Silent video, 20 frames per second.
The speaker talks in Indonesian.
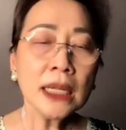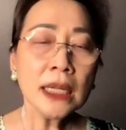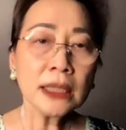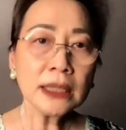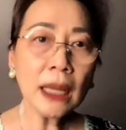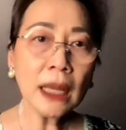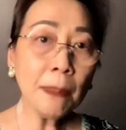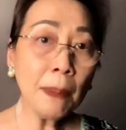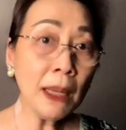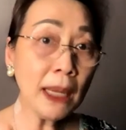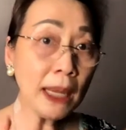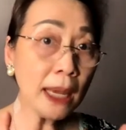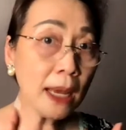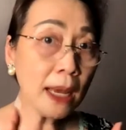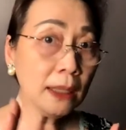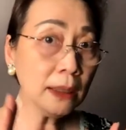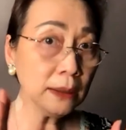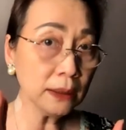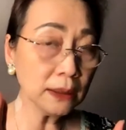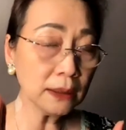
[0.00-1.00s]
Tapi ya
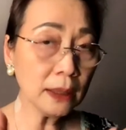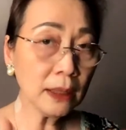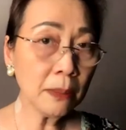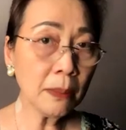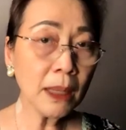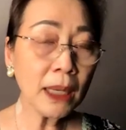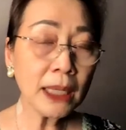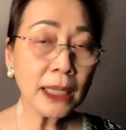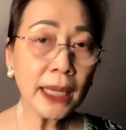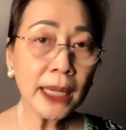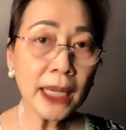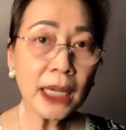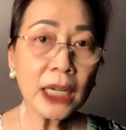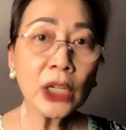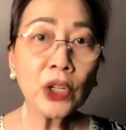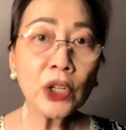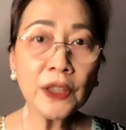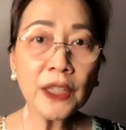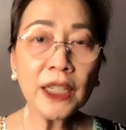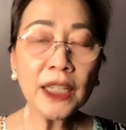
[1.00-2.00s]
mengenai
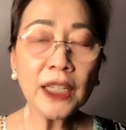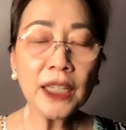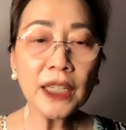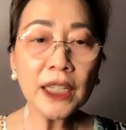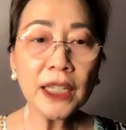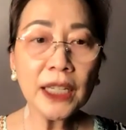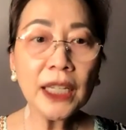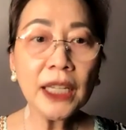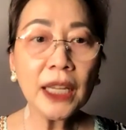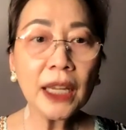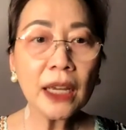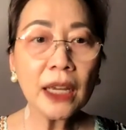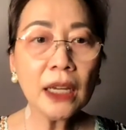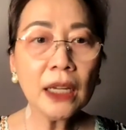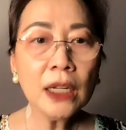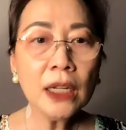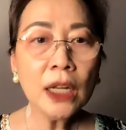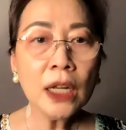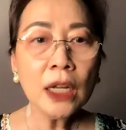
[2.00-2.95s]
earthing ini ya